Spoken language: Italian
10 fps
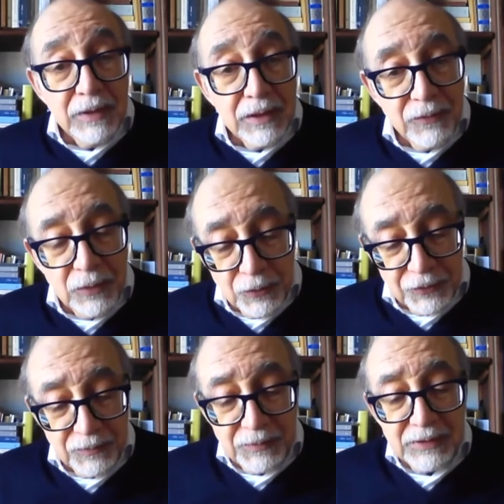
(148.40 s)

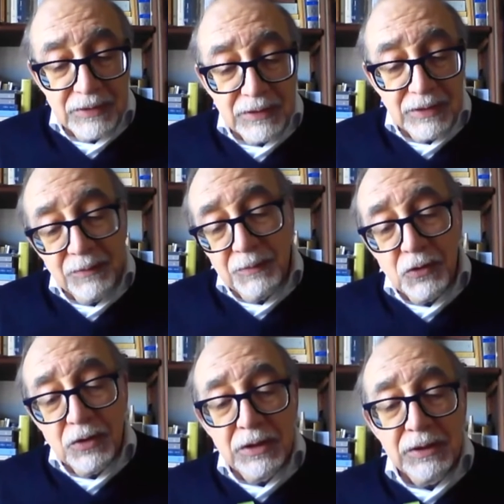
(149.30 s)
Meravigliosamente la
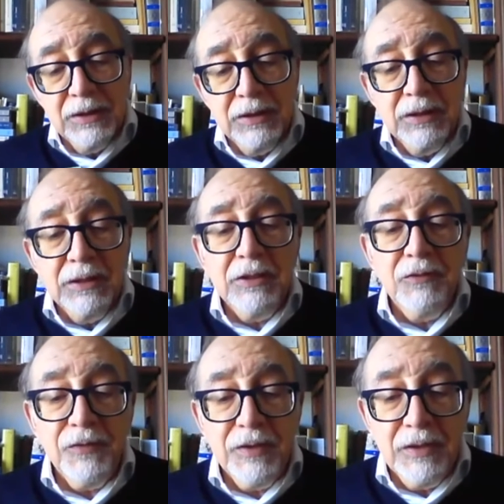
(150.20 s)
bicicletta
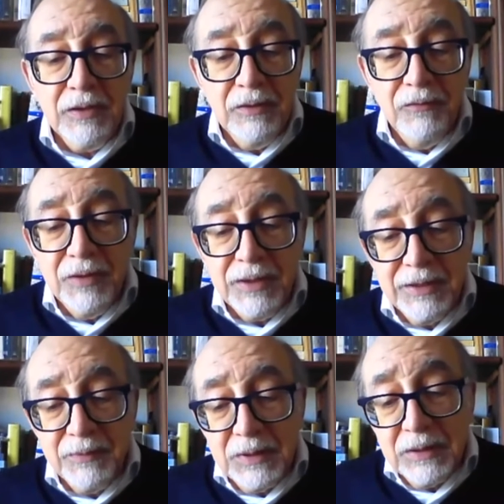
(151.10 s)
nera fra il
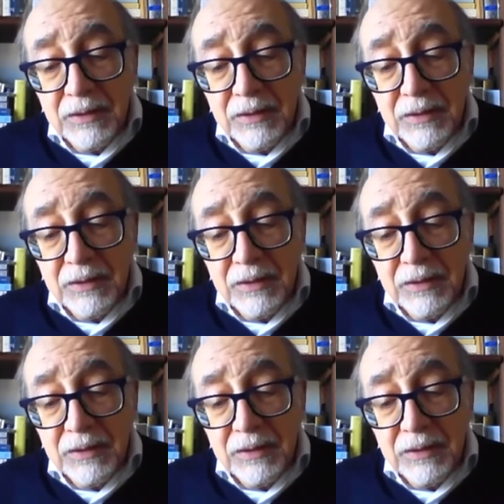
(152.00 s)
verde